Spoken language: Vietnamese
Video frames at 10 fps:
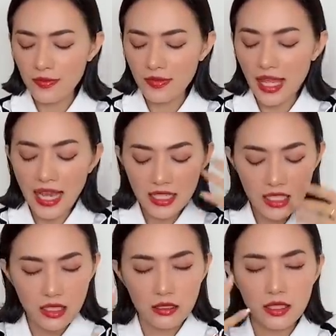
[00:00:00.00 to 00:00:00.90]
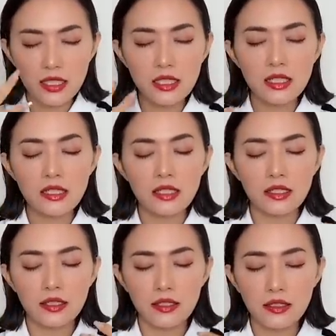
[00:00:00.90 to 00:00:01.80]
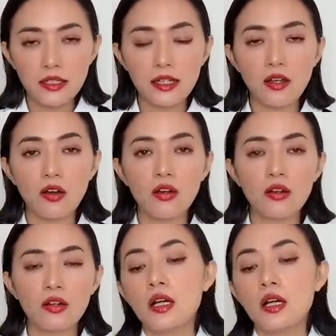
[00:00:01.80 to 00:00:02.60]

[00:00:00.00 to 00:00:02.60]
đang xử lý những cái đó